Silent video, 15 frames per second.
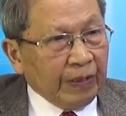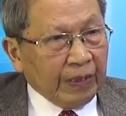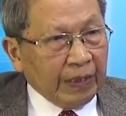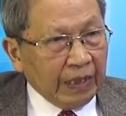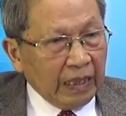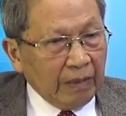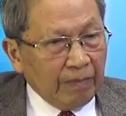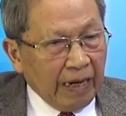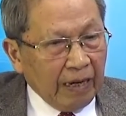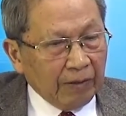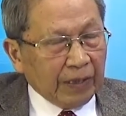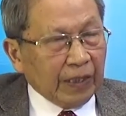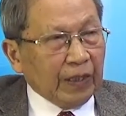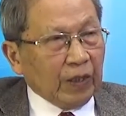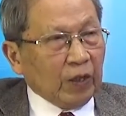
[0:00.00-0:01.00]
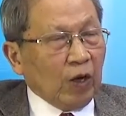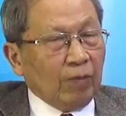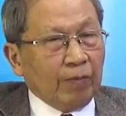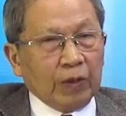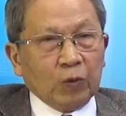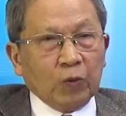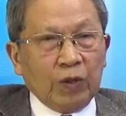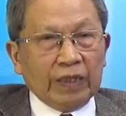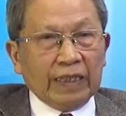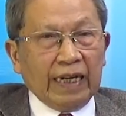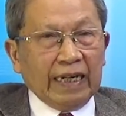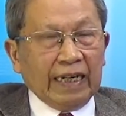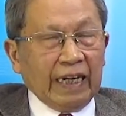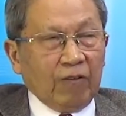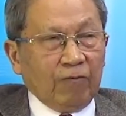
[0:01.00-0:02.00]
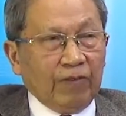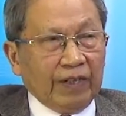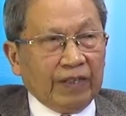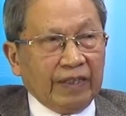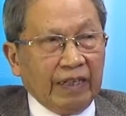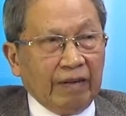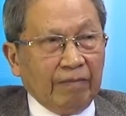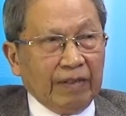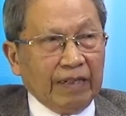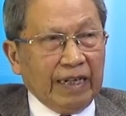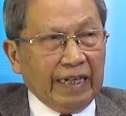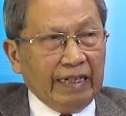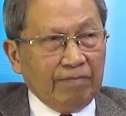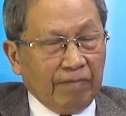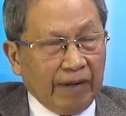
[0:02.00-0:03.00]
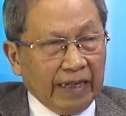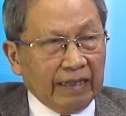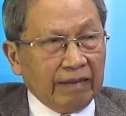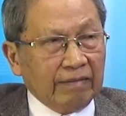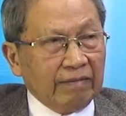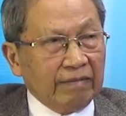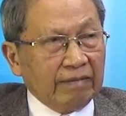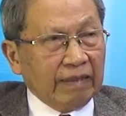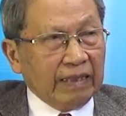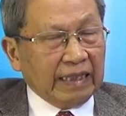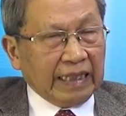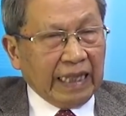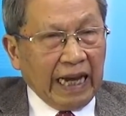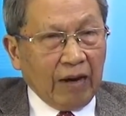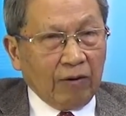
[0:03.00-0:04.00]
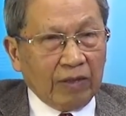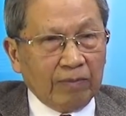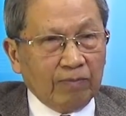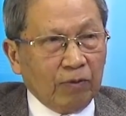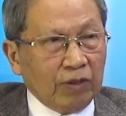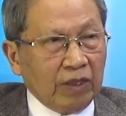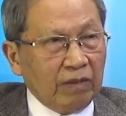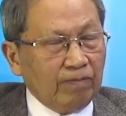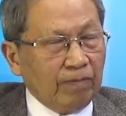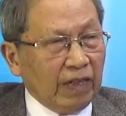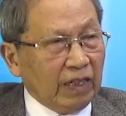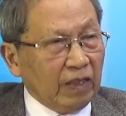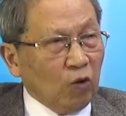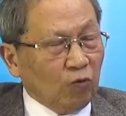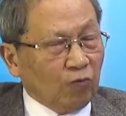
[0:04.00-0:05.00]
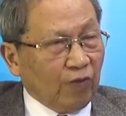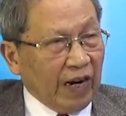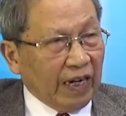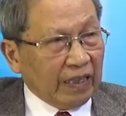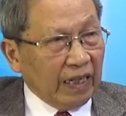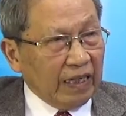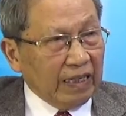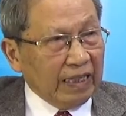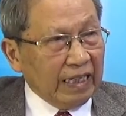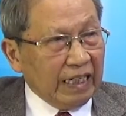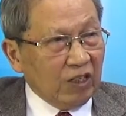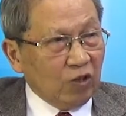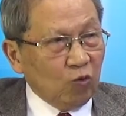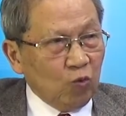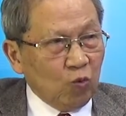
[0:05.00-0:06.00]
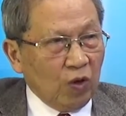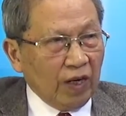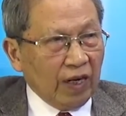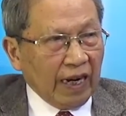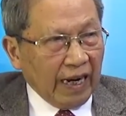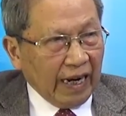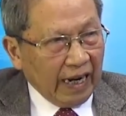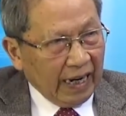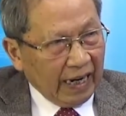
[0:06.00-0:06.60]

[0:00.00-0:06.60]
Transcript: chưa bao giờ có một quốc gia nào phát triển nhanh mạnh, tạo ra một cái bậc đột phá thần kỳ như Trung Quốc cả.